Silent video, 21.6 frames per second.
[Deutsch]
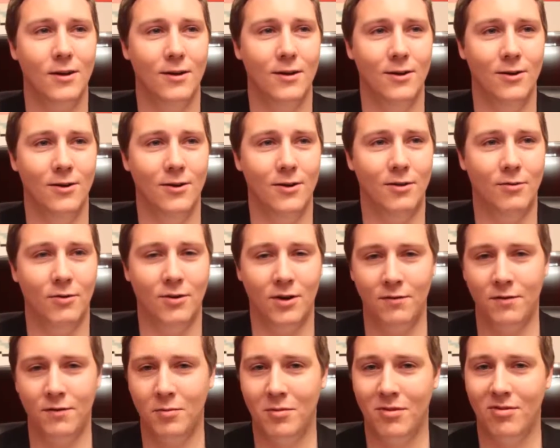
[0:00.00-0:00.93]
Äh, ich würde
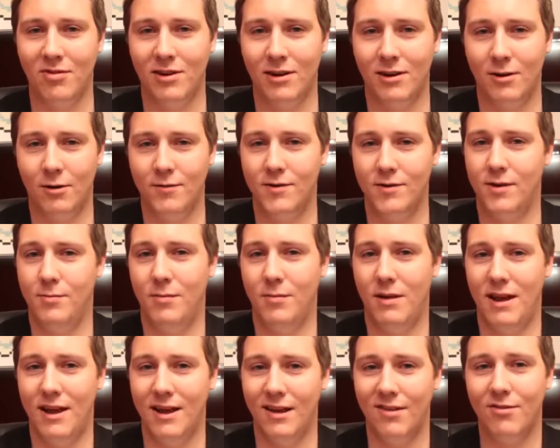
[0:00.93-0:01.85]
einfach mal sagen, auf
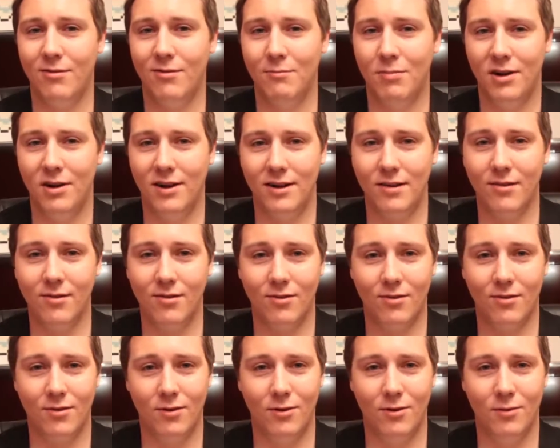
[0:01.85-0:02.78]
dem ersten
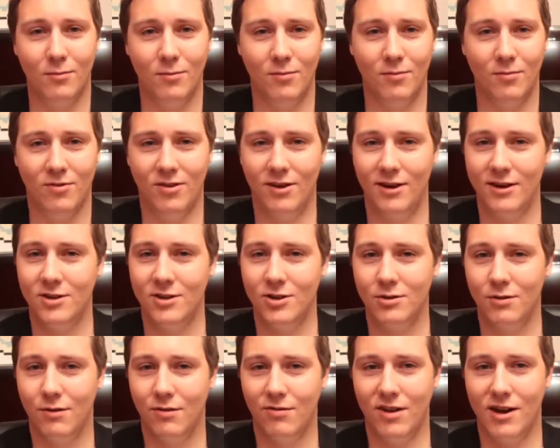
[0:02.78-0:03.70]
Platz ähm, The
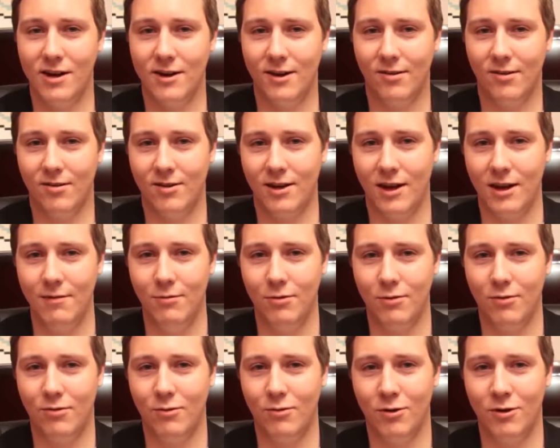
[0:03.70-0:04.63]
Legend of Zelda
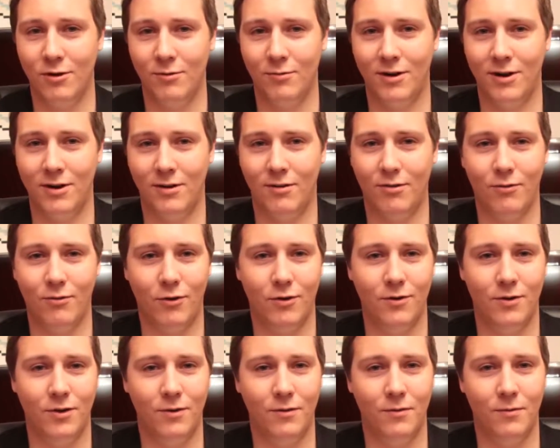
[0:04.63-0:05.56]
Skyward Sword, weil es
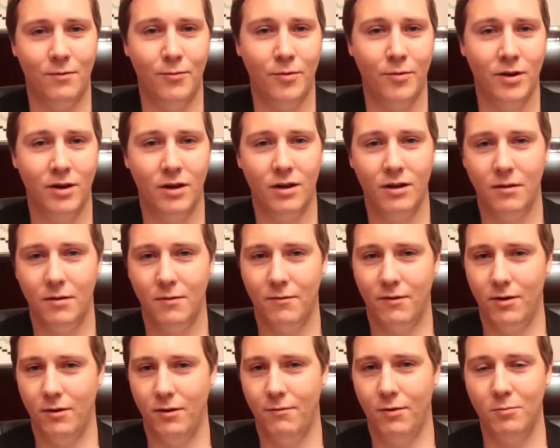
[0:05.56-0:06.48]

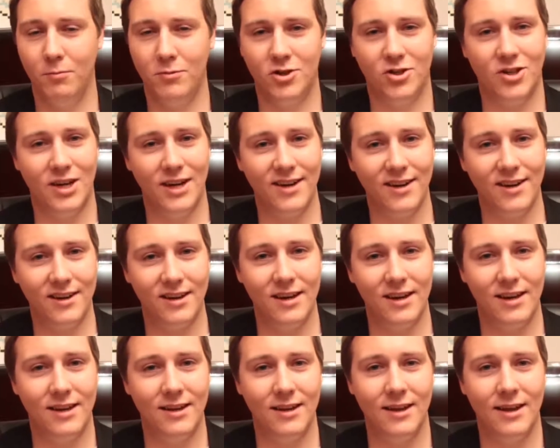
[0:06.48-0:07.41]
äh, vom
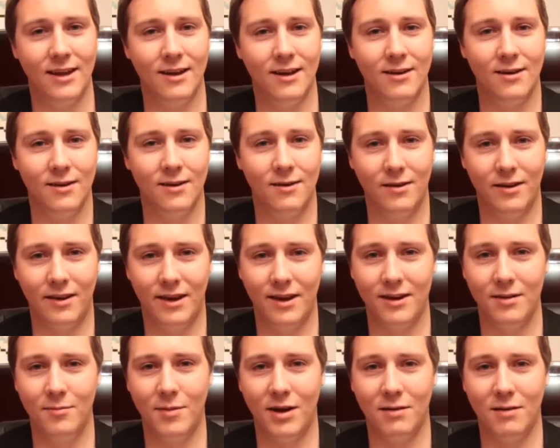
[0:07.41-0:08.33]
Geschichtlichen her
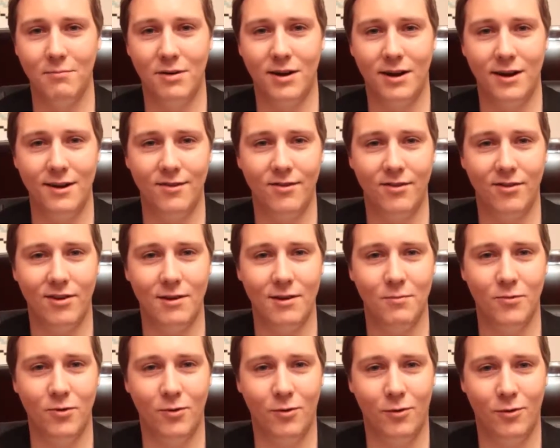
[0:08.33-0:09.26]
jede Menge Preis
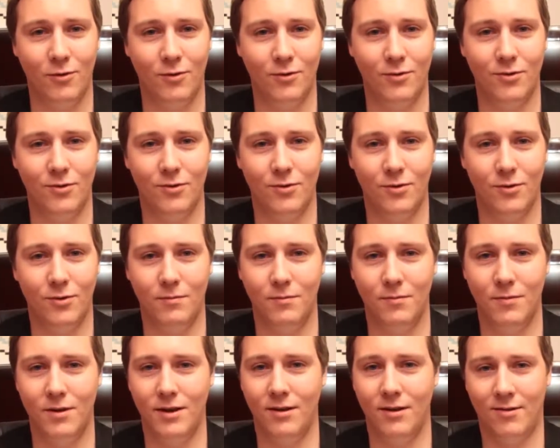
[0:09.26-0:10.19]
gibt und
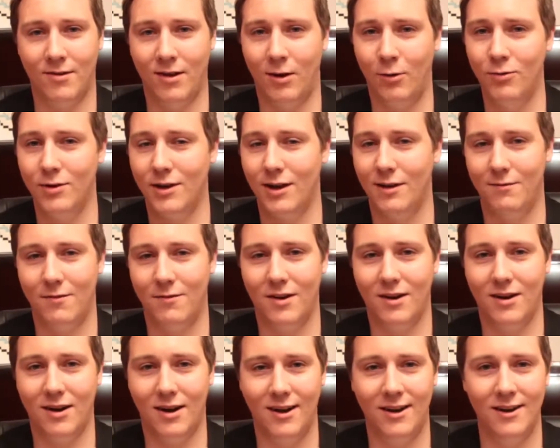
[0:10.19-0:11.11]
es haut
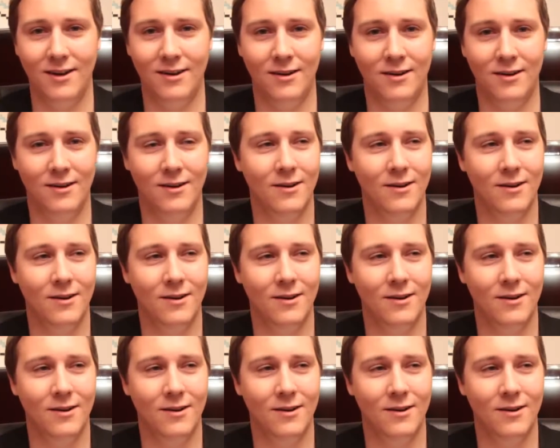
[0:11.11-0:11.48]
einfach rein.